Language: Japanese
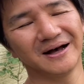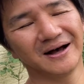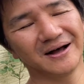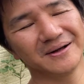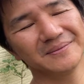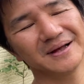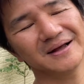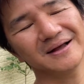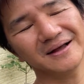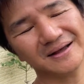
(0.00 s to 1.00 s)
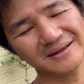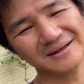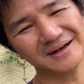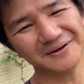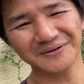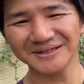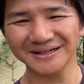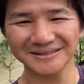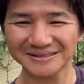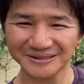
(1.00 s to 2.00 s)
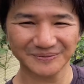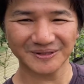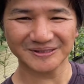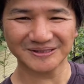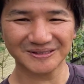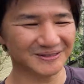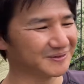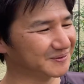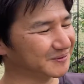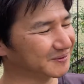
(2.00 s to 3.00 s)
甘い香りがしますよ。